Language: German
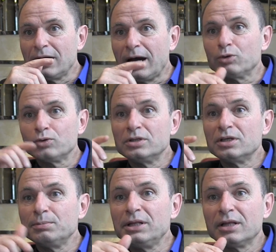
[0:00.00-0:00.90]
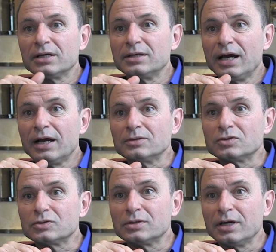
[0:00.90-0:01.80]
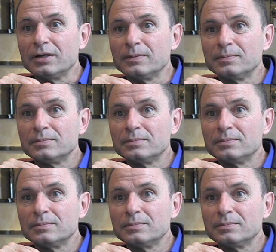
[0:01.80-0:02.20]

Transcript: Autor in den mittleren Jahren zu sein.